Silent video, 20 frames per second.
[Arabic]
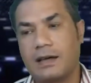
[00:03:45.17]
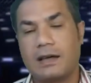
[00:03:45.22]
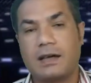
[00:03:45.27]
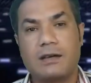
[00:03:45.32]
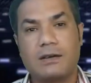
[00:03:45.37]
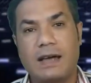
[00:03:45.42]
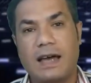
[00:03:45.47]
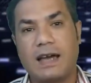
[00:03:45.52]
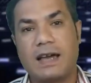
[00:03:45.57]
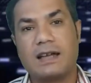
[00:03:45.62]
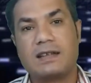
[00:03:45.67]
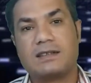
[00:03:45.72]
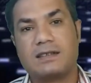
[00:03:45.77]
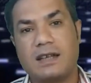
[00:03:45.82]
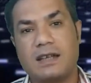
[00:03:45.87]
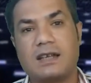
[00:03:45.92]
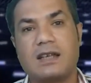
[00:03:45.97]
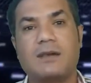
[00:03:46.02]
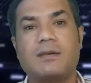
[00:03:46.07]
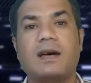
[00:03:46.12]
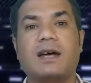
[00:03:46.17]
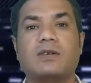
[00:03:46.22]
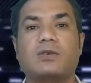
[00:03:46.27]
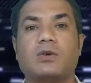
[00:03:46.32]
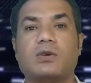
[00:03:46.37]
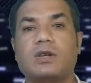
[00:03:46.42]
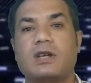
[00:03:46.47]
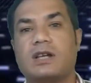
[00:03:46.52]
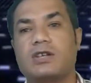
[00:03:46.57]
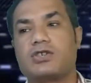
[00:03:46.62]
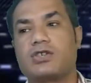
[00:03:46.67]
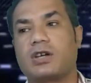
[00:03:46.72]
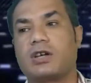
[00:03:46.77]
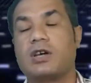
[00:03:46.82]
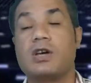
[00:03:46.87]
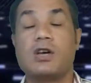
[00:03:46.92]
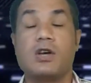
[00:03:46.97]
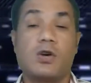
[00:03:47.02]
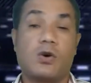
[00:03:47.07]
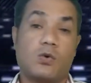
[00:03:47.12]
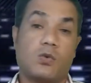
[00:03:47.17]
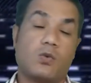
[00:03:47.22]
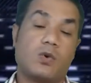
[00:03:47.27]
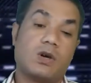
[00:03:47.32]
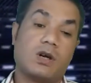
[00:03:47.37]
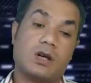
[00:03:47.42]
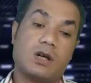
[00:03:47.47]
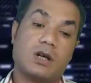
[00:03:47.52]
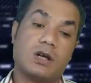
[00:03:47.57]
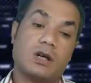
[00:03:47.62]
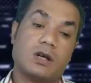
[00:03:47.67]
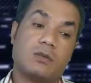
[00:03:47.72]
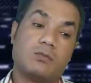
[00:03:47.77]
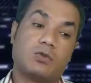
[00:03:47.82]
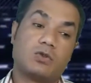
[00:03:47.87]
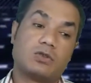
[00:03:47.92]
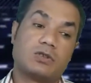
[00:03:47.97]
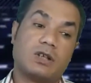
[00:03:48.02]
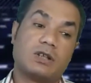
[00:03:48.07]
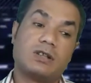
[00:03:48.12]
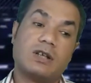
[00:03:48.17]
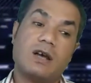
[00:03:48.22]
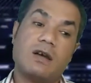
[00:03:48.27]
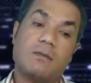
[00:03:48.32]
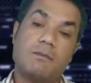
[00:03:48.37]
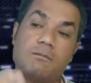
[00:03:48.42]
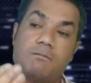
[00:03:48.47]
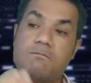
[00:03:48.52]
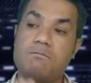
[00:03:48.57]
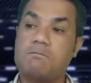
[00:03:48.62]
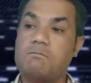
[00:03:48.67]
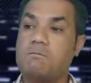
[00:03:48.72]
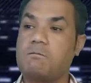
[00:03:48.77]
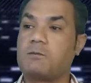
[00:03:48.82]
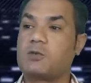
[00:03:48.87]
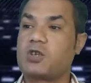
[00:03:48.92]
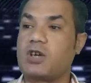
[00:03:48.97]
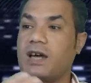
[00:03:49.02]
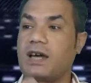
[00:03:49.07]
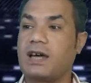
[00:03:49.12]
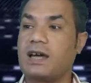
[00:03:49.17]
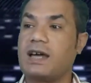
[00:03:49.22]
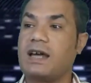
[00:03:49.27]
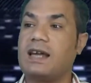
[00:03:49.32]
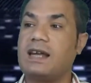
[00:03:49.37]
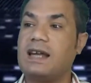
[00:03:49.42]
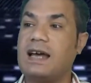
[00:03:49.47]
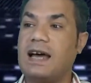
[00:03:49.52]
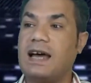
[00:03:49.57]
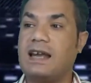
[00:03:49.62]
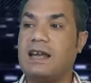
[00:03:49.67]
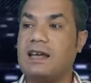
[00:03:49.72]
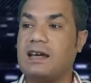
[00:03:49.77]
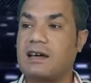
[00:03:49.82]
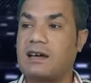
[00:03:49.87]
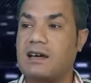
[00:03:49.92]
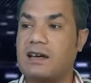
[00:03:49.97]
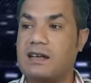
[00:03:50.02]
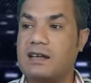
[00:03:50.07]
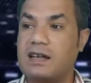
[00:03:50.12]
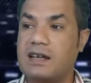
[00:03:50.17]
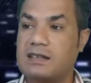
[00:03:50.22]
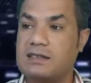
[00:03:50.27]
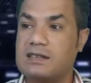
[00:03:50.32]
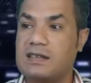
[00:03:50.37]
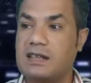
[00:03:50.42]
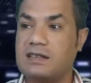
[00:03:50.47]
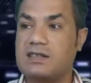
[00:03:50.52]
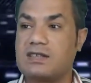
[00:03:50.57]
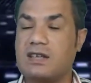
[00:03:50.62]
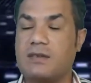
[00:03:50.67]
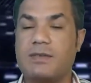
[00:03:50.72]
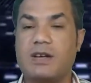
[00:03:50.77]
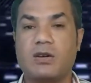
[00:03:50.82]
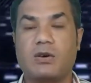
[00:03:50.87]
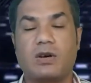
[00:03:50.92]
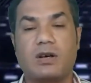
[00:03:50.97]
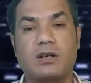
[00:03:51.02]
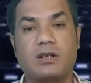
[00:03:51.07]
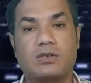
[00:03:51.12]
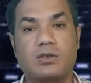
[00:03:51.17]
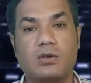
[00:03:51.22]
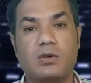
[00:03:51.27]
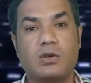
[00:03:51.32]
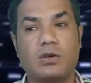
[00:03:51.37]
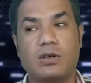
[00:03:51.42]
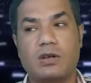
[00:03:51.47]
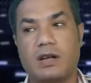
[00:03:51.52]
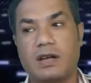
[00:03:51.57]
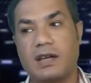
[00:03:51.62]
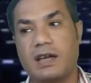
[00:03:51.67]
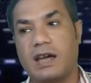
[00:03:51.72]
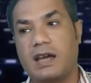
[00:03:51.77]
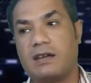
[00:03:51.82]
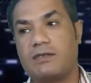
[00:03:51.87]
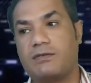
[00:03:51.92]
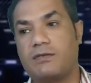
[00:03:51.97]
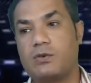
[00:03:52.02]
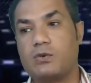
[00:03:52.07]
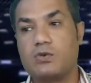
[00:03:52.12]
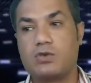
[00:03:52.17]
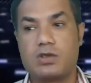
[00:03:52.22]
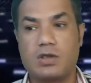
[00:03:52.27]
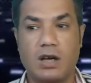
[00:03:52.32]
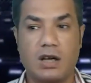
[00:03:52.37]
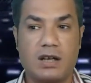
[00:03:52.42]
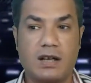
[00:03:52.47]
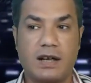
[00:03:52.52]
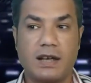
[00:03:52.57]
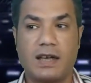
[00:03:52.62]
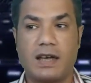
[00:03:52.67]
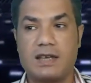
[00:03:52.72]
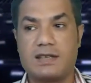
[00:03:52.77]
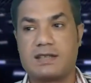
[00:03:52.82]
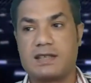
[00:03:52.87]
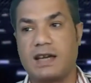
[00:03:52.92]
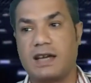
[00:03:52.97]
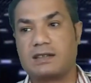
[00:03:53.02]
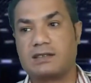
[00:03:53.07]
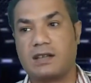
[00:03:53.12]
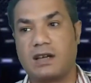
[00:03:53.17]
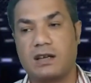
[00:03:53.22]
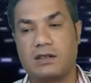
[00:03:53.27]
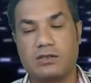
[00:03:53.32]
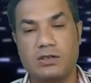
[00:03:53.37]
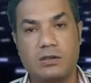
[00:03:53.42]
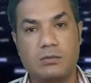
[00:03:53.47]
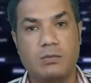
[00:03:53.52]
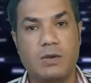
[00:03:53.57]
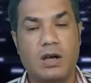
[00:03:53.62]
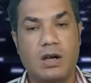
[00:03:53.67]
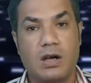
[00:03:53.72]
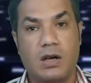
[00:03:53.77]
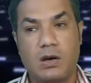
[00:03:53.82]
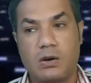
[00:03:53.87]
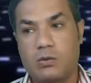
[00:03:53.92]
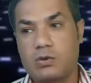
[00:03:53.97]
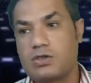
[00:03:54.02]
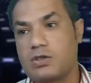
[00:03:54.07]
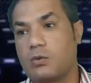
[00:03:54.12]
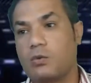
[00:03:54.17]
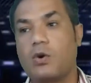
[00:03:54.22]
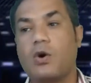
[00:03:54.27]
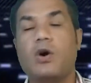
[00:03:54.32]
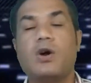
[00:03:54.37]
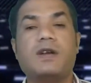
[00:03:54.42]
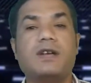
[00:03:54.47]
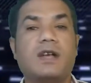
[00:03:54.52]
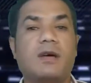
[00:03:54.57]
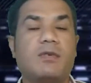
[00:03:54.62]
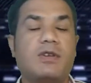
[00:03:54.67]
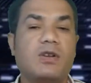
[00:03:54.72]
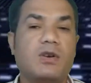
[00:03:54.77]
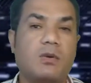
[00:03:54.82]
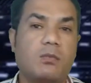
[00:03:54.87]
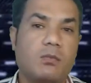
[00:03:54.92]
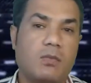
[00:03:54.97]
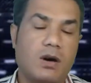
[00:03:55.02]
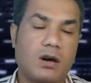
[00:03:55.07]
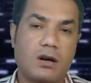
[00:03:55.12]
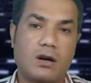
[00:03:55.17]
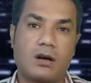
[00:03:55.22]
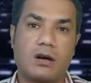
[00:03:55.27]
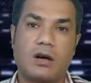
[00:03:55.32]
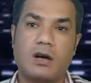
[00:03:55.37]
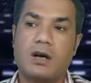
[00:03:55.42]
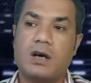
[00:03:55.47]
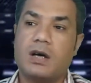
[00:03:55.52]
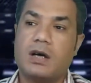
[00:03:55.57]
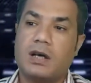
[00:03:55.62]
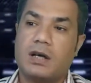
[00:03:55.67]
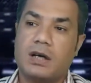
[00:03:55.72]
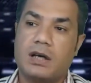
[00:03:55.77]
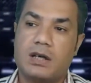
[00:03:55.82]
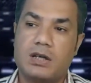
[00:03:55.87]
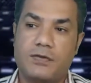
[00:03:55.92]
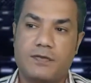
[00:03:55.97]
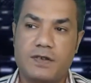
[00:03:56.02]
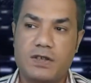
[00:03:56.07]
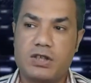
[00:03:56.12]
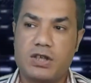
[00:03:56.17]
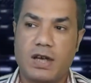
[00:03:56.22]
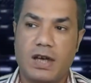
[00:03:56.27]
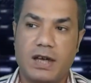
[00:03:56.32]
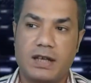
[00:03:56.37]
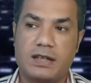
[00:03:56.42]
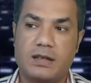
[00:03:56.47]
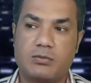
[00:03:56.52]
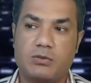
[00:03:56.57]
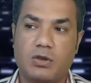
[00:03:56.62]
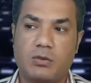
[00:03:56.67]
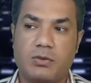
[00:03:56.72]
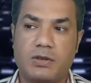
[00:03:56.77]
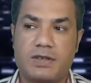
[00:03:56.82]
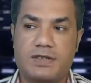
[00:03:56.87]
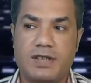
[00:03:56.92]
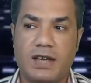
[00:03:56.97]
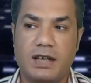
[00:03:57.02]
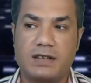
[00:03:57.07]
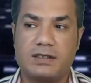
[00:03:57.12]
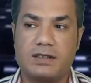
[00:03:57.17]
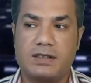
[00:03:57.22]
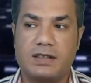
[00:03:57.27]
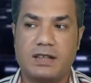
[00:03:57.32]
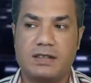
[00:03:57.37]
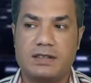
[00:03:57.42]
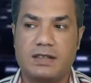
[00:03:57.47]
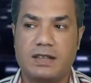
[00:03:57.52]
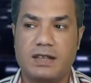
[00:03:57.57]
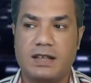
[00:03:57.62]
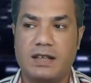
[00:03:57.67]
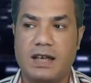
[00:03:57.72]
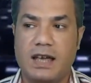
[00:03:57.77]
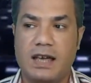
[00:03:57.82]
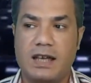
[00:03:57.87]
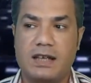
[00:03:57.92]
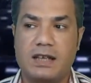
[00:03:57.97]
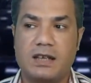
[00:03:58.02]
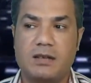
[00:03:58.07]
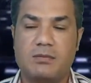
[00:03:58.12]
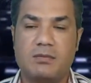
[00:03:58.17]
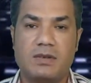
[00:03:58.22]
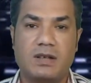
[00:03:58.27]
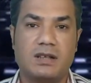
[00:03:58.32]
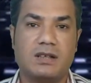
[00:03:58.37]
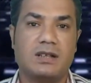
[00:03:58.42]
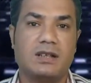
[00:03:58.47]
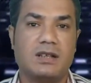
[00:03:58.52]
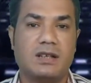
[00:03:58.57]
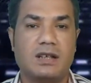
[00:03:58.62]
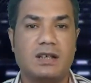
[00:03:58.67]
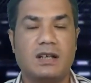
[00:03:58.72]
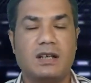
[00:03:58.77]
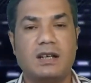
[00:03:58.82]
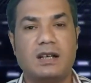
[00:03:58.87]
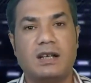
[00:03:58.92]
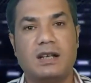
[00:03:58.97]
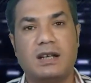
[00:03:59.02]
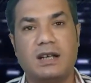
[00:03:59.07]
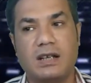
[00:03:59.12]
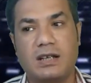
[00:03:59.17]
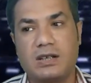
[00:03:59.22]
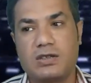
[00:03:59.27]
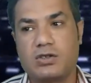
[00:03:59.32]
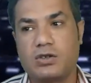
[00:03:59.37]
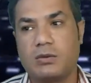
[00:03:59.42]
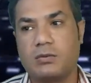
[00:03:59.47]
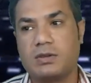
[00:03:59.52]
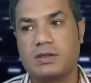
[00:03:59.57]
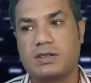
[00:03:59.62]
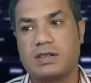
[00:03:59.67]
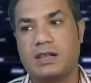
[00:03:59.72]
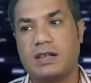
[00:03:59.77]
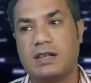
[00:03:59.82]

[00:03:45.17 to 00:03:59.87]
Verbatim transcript: غير حاجات تانية بقى تركي يا شيخ ومرتضى شغال على قناة نادي الزمالك القناة الأخرى رجع الفلوس يا رجع الساعات يا خطيب وقلنا مليون مرة آه، في شهادة بتبرئ ساحة النادي الأهلي من شبهة